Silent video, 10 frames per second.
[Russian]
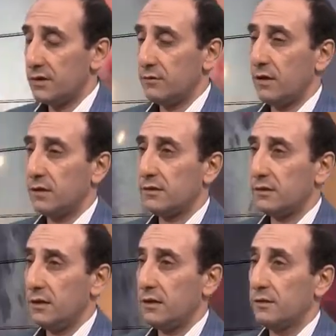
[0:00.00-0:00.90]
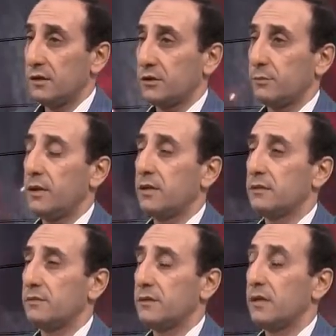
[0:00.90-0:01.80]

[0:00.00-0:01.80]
являлась для наших предков